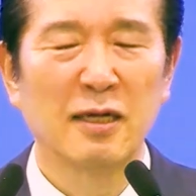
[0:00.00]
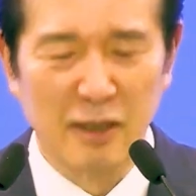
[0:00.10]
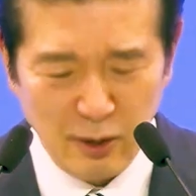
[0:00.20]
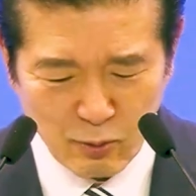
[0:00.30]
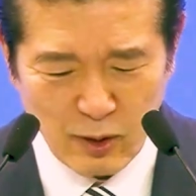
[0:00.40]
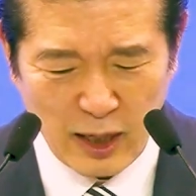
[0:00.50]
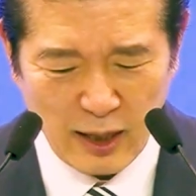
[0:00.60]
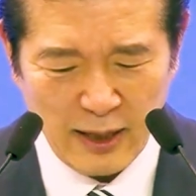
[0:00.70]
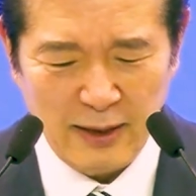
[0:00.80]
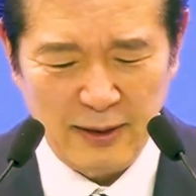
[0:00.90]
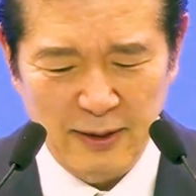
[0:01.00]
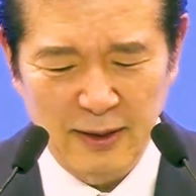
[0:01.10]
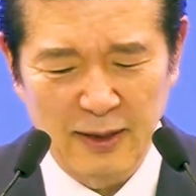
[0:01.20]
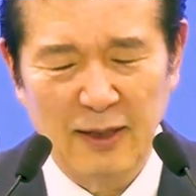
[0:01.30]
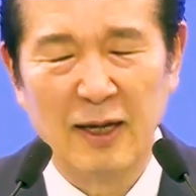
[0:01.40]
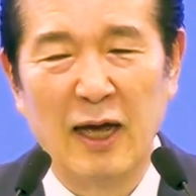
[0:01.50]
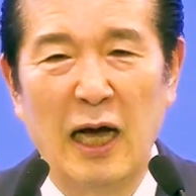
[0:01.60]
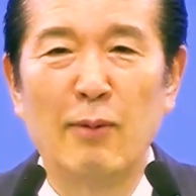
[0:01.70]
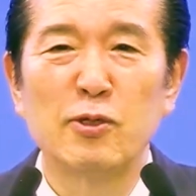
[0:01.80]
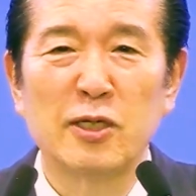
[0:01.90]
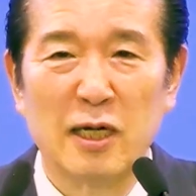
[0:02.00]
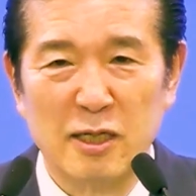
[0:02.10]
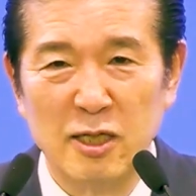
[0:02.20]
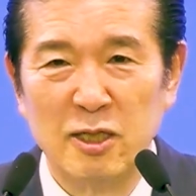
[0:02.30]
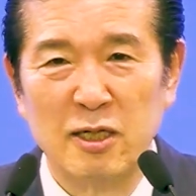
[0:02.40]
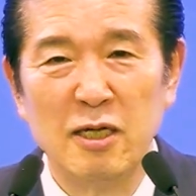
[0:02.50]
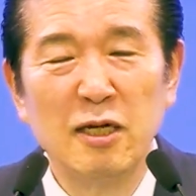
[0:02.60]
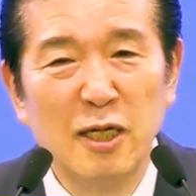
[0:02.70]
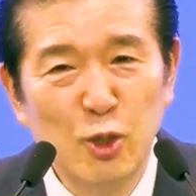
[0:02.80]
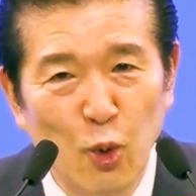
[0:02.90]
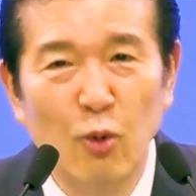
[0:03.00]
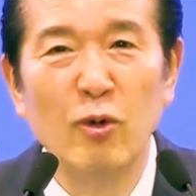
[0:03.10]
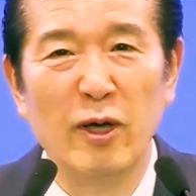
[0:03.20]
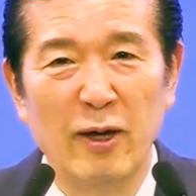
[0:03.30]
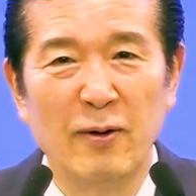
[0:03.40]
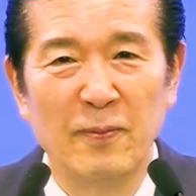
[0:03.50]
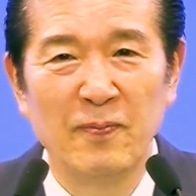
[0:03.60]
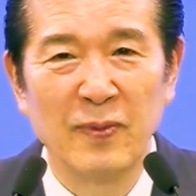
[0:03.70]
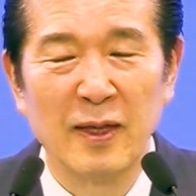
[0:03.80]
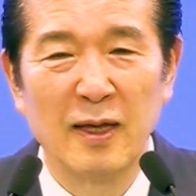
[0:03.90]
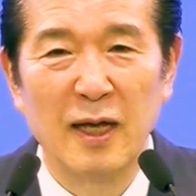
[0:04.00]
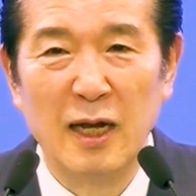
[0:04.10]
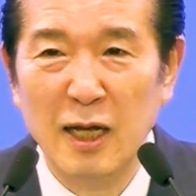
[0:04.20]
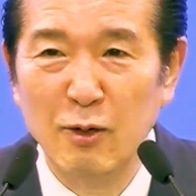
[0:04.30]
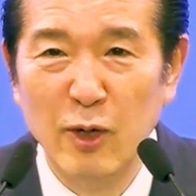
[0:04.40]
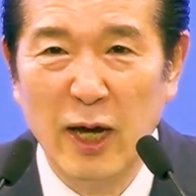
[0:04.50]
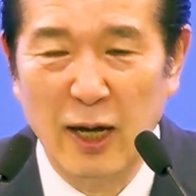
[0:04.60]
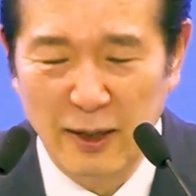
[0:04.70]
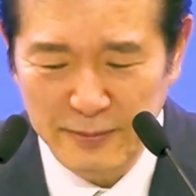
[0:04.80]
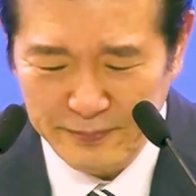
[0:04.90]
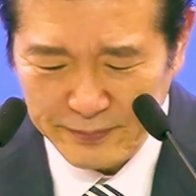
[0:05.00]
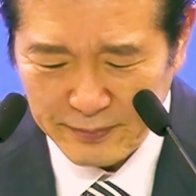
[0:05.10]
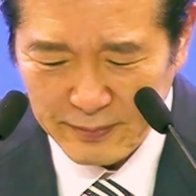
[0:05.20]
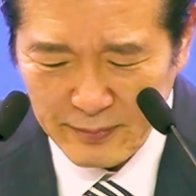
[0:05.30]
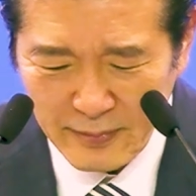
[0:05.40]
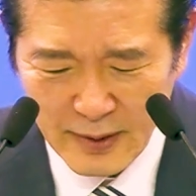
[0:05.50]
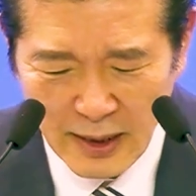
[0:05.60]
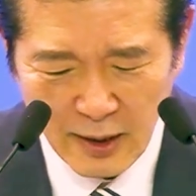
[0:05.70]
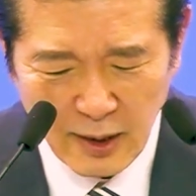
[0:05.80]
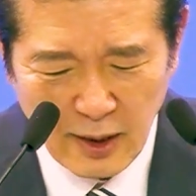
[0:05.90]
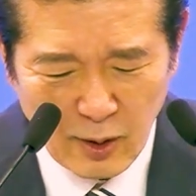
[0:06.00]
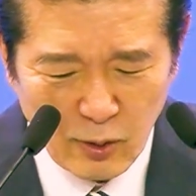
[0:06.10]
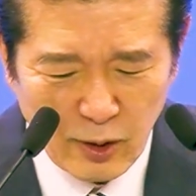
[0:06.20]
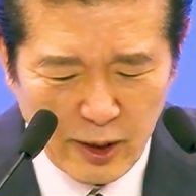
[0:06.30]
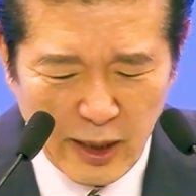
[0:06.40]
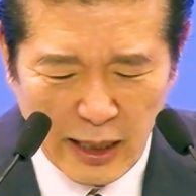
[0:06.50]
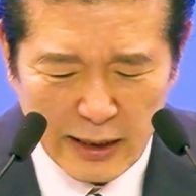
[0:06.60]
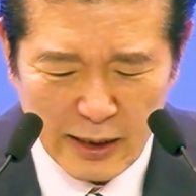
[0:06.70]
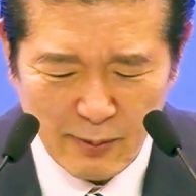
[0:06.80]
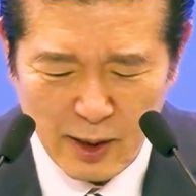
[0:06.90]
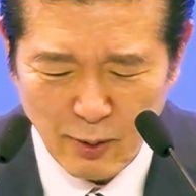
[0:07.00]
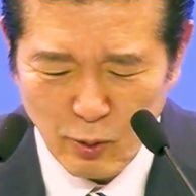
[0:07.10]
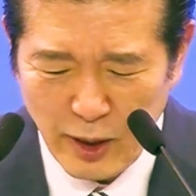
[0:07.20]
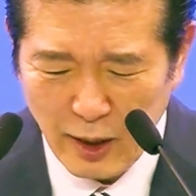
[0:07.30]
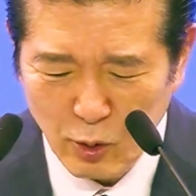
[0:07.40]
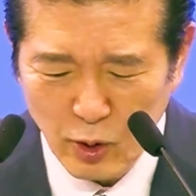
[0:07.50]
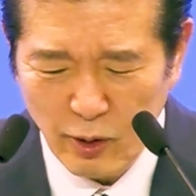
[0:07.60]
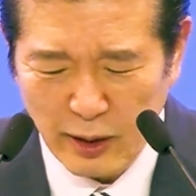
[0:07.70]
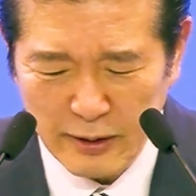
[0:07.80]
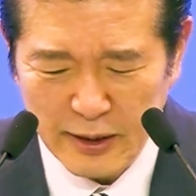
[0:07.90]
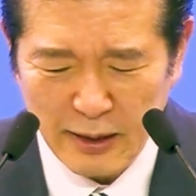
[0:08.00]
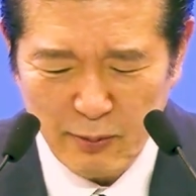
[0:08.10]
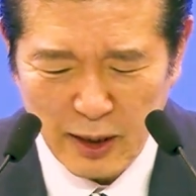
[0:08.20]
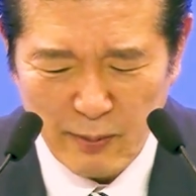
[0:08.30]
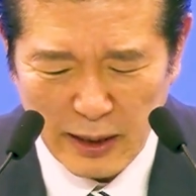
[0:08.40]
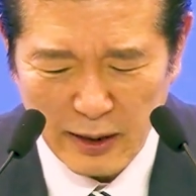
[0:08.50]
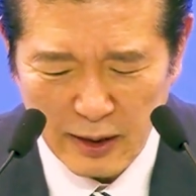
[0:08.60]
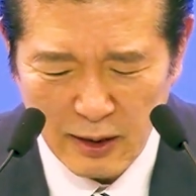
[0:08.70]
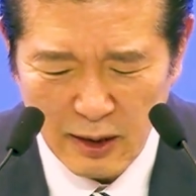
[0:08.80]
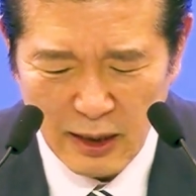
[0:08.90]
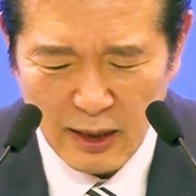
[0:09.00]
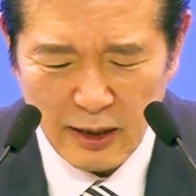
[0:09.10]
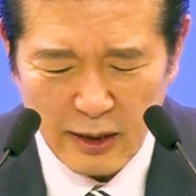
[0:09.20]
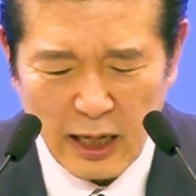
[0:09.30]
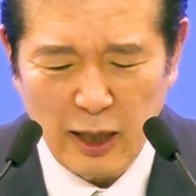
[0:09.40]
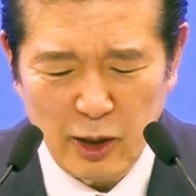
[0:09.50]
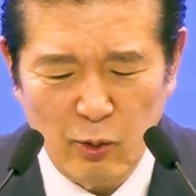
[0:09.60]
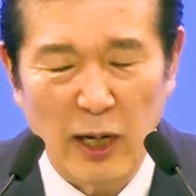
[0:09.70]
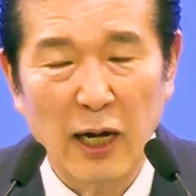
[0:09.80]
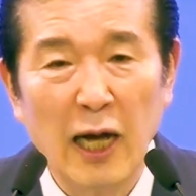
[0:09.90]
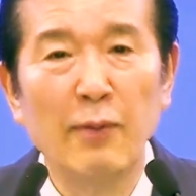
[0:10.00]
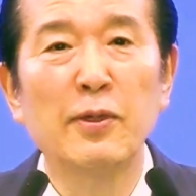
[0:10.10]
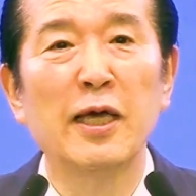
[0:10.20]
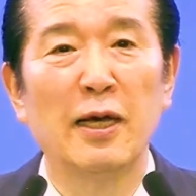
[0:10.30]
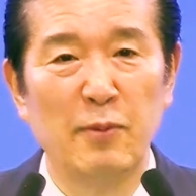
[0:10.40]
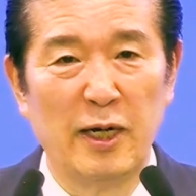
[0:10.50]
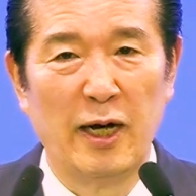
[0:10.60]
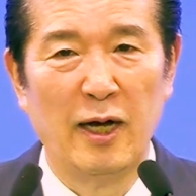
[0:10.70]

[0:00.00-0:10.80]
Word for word: 그렇구나. 아버지가 계신 게 이렇게 좋은 거예요. 할렐루야. 오늘 이 하나님이 우리의 두려워하는 사람들이 말하기를 내가 너와 함께함이라.